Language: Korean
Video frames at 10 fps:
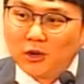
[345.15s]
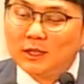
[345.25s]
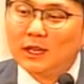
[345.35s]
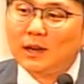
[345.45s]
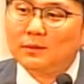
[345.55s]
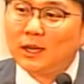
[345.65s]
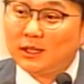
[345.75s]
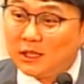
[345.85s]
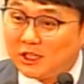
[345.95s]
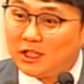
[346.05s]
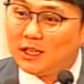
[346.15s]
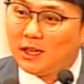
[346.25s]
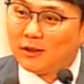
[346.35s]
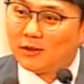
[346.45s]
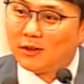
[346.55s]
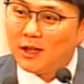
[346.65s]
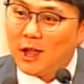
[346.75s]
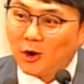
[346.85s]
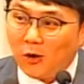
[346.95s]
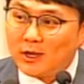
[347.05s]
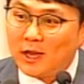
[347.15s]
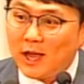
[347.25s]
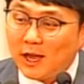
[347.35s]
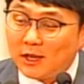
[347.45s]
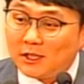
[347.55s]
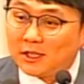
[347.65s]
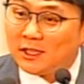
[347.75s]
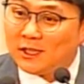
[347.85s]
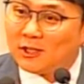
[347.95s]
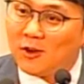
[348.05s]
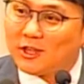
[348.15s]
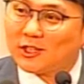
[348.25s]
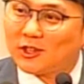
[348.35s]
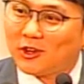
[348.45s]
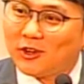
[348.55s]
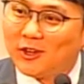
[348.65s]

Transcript: 그 사람들한테는 신이에요. 거기에 신성이 있어.